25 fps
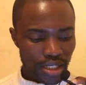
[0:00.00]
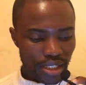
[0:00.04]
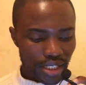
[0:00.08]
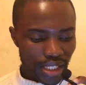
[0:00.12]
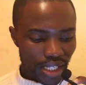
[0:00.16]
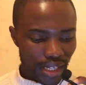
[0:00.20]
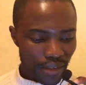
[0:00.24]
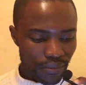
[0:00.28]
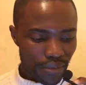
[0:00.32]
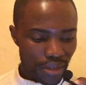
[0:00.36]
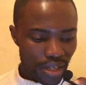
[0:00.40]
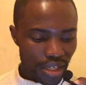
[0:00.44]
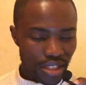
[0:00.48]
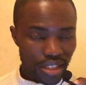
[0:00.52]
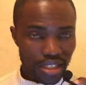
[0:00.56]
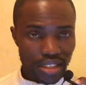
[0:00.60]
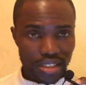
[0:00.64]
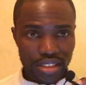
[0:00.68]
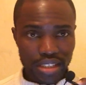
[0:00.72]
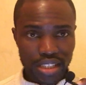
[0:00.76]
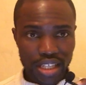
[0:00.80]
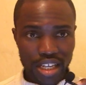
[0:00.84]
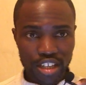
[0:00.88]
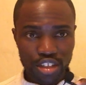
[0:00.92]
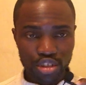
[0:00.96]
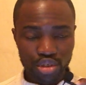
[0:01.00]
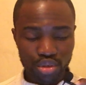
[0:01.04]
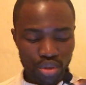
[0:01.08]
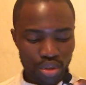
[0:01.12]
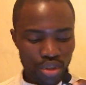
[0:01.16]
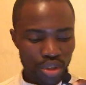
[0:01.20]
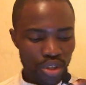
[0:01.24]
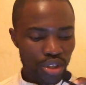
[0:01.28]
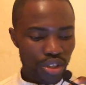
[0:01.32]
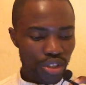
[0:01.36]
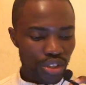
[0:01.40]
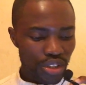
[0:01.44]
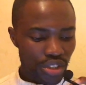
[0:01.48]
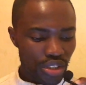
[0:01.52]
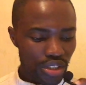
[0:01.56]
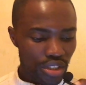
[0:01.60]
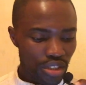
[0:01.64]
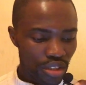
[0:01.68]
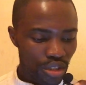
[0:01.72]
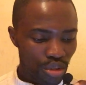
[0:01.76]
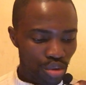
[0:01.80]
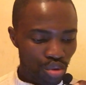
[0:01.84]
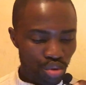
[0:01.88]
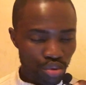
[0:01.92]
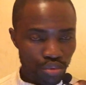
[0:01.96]
travail et stage.
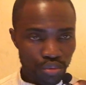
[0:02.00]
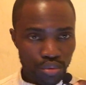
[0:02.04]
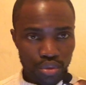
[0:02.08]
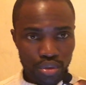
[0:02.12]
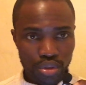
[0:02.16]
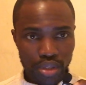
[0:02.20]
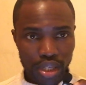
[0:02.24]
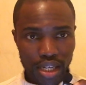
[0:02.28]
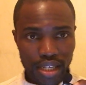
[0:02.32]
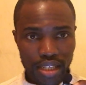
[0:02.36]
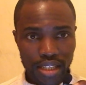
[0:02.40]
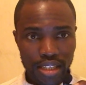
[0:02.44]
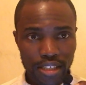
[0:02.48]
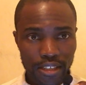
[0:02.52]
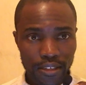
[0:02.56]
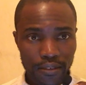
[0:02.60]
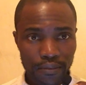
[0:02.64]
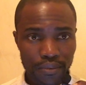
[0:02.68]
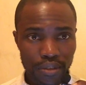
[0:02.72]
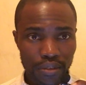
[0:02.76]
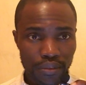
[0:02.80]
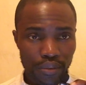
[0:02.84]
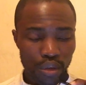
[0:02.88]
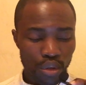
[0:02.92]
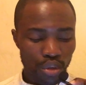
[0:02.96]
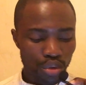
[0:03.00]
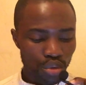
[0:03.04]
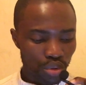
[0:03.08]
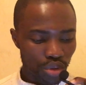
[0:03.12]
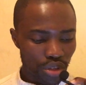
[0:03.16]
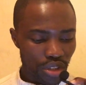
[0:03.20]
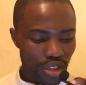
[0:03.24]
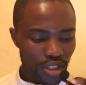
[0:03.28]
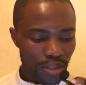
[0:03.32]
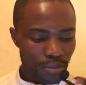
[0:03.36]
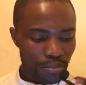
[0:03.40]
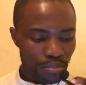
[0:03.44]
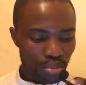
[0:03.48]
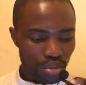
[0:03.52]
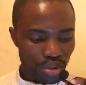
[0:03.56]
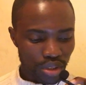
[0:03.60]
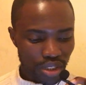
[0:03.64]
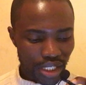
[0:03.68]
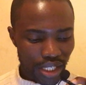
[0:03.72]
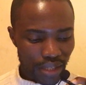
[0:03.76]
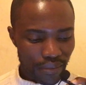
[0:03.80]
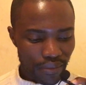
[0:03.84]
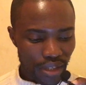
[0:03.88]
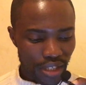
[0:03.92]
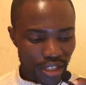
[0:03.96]
Si tu veux aller vivre en Hongrie pour
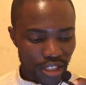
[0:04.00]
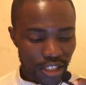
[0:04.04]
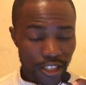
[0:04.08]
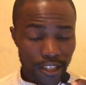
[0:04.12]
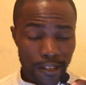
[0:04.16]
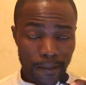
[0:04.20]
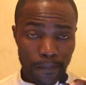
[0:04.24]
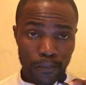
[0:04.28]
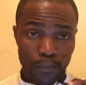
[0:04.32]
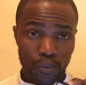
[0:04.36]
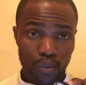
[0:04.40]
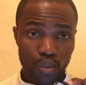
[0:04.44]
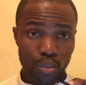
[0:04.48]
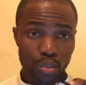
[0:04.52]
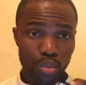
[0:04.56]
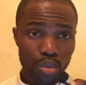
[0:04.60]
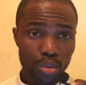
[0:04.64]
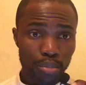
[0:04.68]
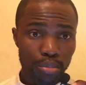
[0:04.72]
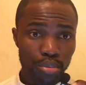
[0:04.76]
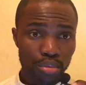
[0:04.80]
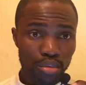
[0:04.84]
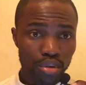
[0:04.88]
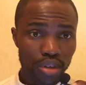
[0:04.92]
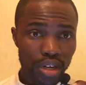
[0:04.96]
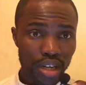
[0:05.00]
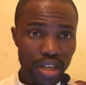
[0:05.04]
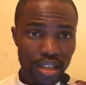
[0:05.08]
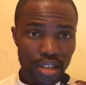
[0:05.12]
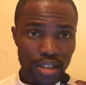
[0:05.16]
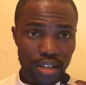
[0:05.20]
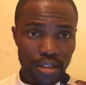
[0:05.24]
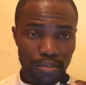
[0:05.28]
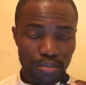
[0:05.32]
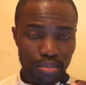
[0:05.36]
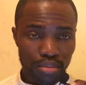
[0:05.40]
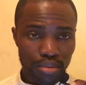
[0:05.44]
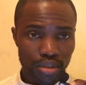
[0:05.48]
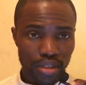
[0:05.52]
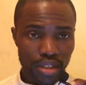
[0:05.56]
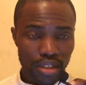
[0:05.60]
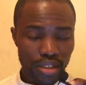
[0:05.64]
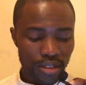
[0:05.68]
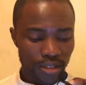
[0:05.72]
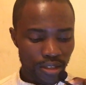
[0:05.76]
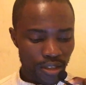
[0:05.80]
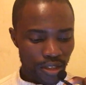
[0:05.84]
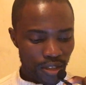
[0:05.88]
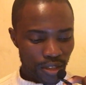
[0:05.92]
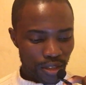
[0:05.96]
travailler, pour, pour, pour,
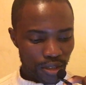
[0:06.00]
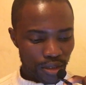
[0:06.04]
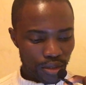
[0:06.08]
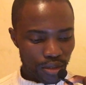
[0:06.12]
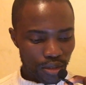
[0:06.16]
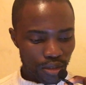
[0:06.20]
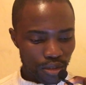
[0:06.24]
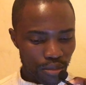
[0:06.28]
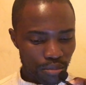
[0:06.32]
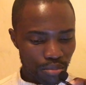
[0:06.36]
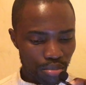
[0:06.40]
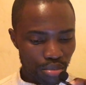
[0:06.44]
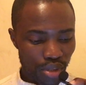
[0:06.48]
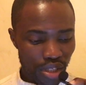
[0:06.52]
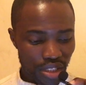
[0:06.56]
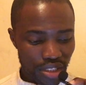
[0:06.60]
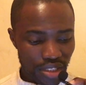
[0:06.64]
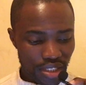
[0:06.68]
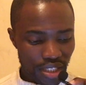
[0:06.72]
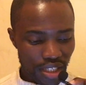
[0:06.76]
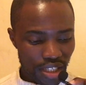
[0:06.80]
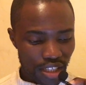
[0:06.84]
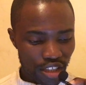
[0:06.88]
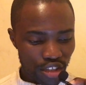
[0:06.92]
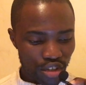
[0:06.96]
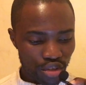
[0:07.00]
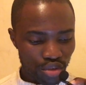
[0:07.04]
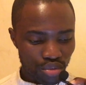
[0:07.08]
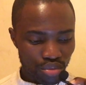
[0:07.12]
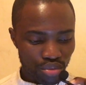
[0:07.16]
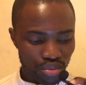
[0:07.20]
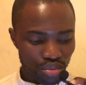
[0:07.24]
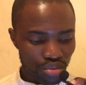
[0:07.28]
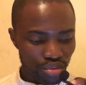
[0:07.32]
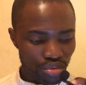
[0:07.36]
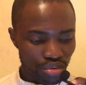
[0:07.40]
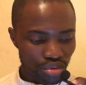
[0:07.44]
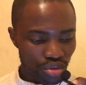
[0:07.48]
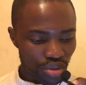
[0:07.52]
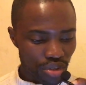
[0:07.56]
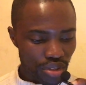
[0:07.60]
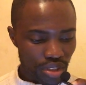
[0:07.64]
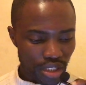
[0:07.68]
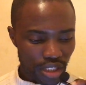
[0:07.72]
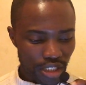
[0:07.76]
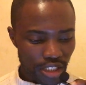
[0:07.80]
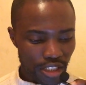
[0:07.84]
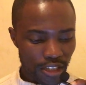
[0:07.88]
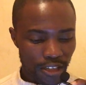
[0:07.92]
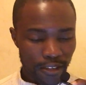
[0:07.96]
un, euh, pour un stage ou j'en
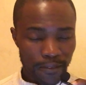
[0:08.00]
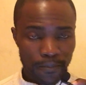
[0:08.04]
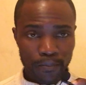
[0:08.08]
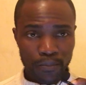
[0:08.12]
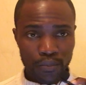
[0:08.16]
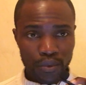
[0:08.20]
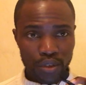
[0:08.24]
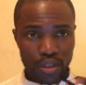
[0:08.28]
sais rien,